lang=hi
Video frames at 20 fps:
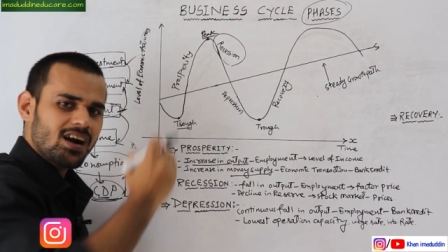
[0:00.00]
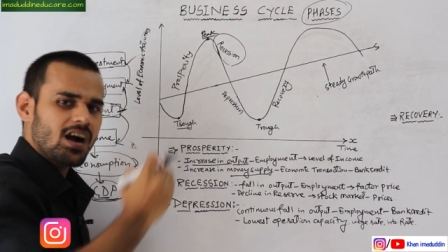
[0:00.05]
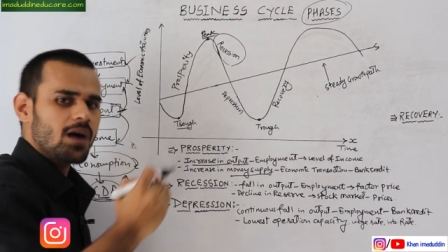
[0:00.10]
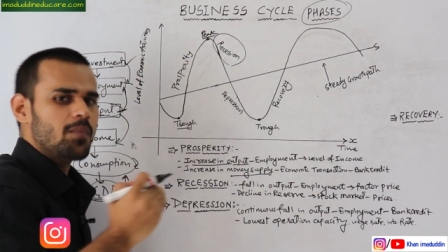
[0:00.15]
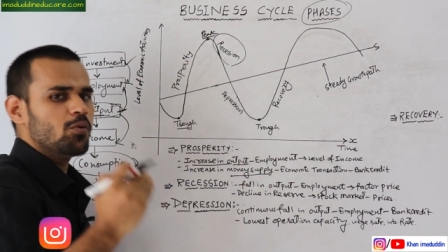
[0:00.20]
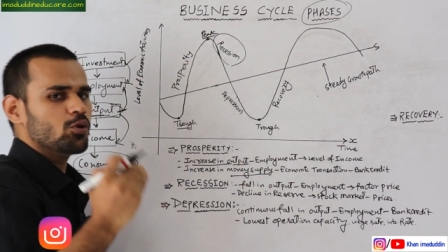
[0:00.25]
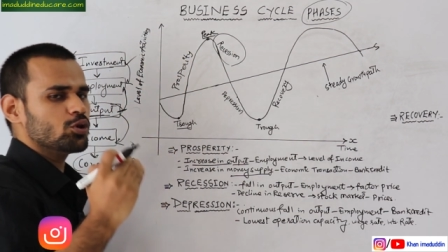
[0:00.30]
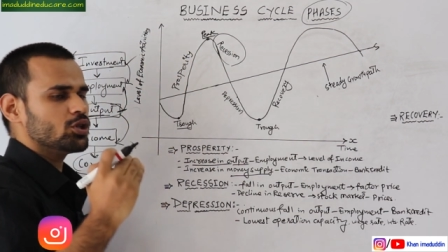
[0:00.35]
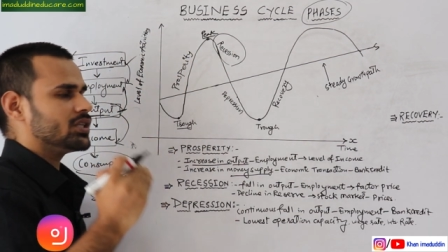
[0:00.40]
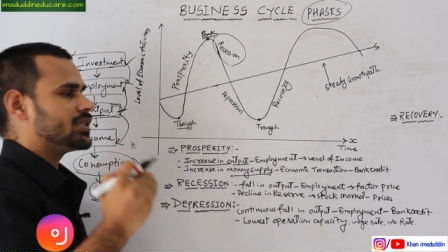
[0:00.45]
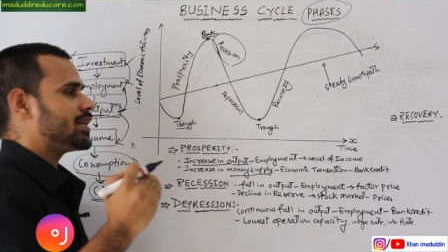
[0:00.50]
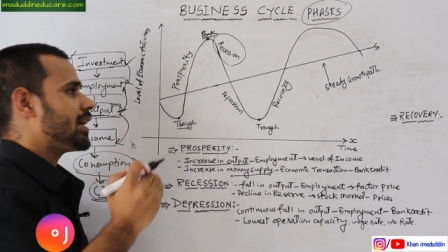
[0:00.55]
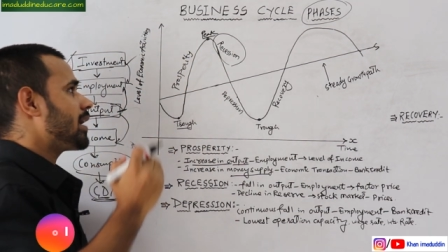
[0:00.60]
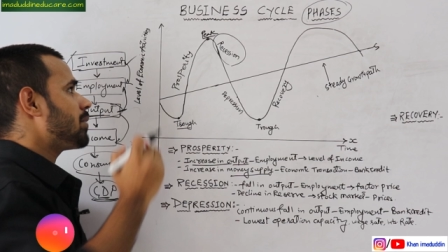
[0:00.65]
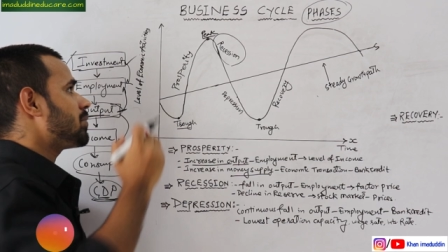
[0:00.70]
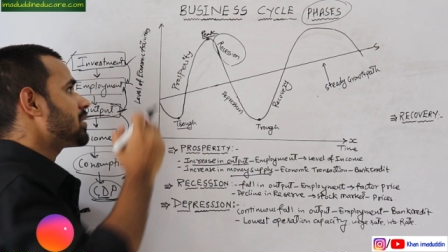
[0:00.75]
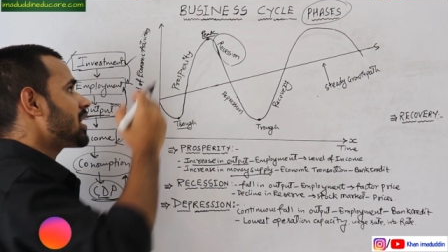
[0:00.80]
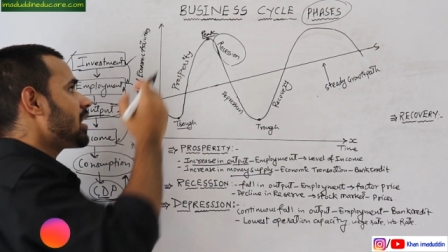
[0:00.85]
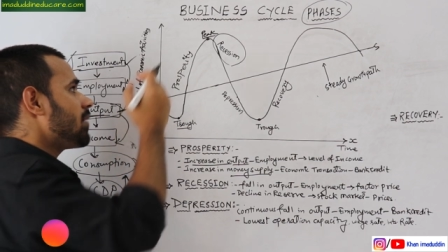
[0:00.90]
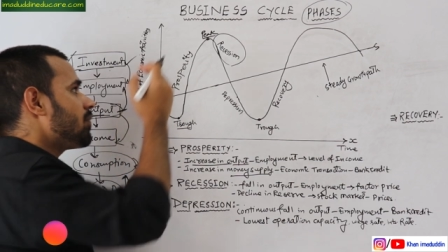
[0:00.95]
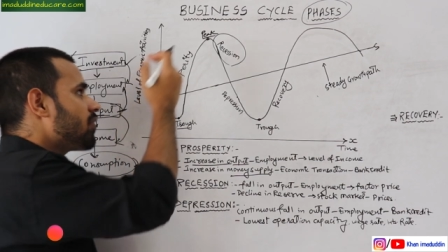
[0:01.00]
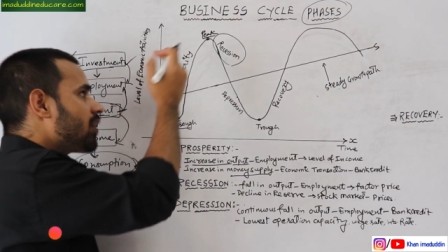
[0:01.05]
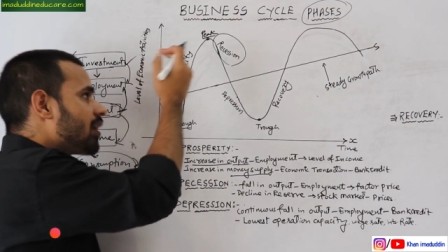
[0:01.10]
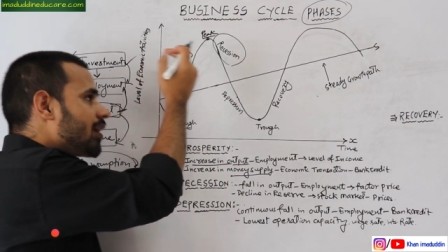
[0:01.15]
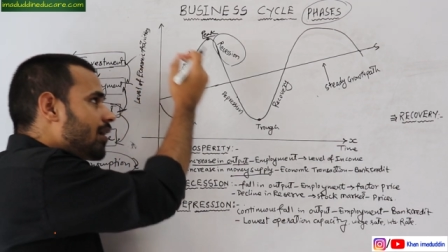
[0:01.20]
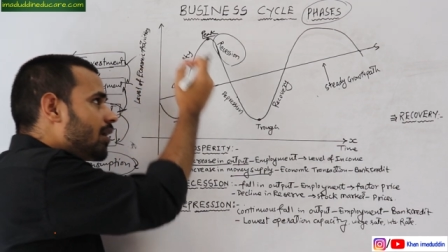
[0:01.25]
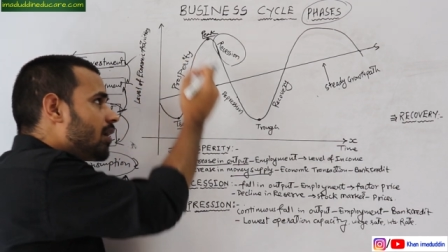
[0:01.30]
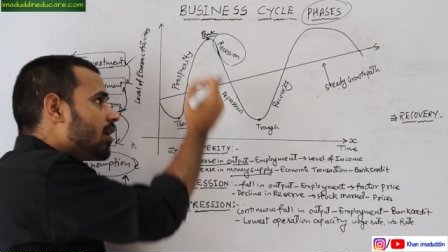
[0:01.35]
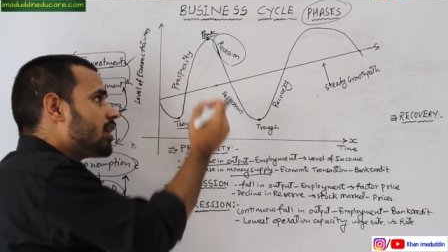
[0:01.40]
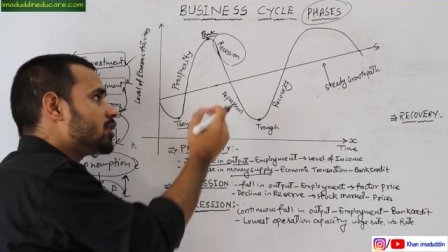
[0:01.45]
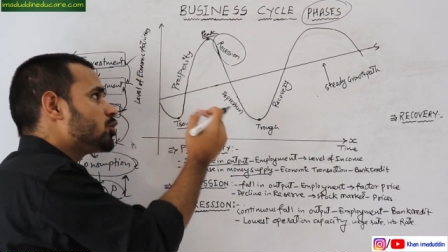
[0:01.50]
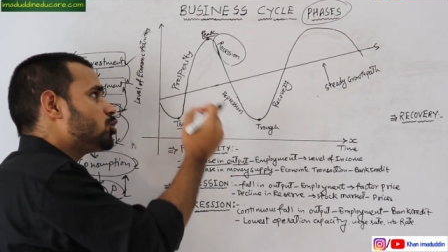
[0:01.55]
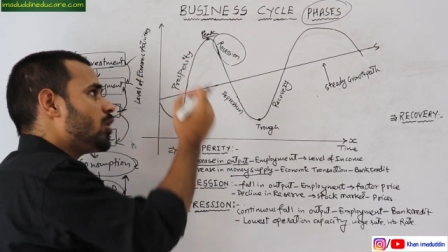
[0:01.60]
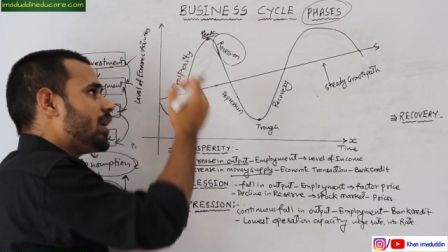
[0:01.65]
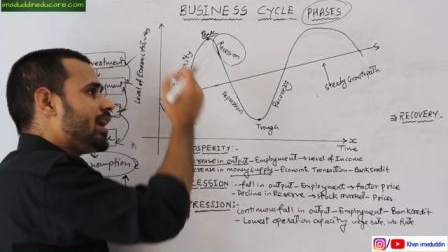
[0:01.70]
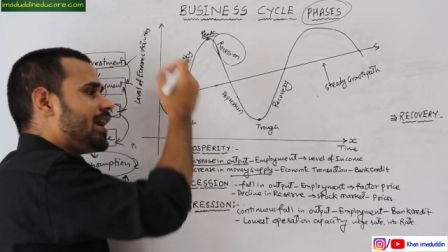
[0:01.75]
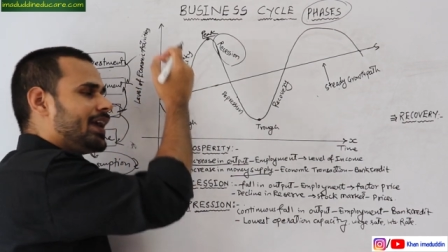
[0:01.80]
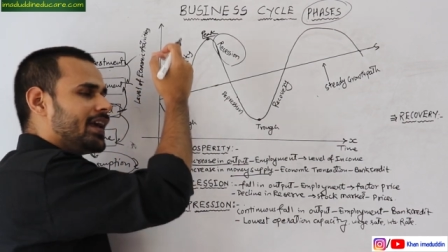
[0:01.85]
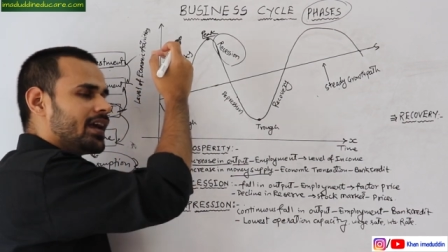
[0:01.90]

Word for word: कम होते जा रहा है मतलब जो है